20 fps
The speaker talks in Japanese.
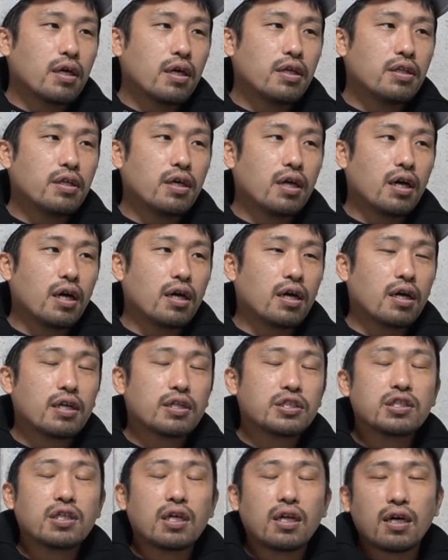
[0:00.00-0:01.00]
エディ・ハーンか
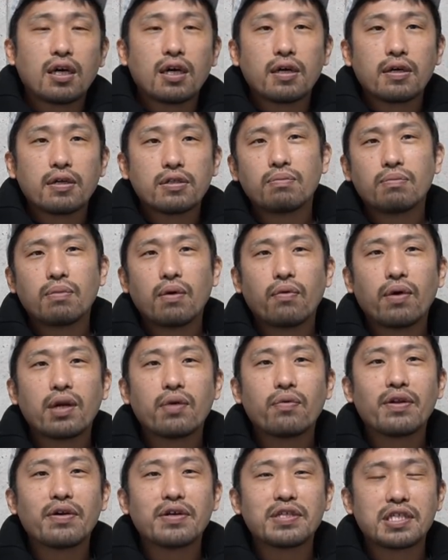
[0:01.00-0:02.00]
らしたら、まあ、
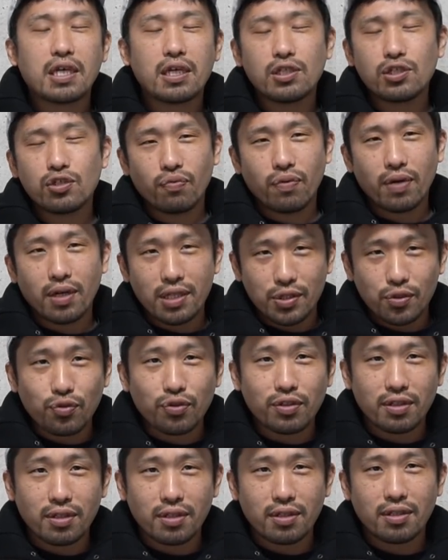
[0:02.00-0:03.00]
我々は選手
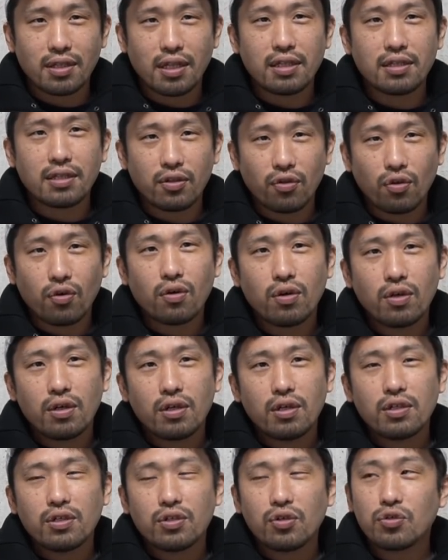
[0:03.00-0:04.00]
ファーストなんだと
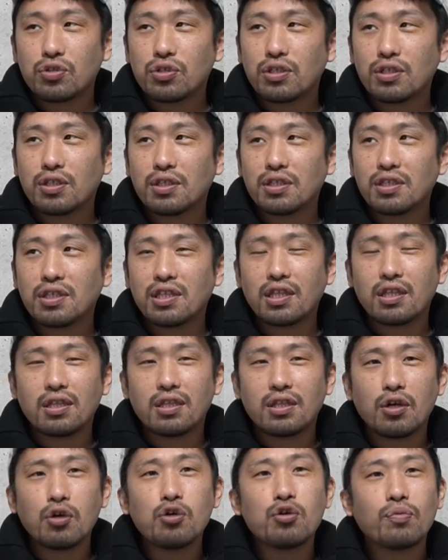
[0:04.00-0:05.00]
要するに
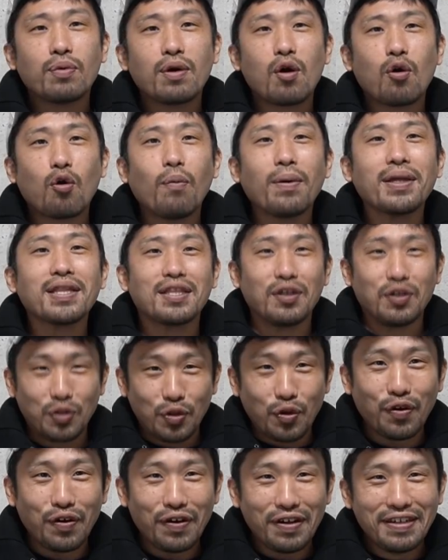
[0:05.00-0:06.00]
手をひもが困ってると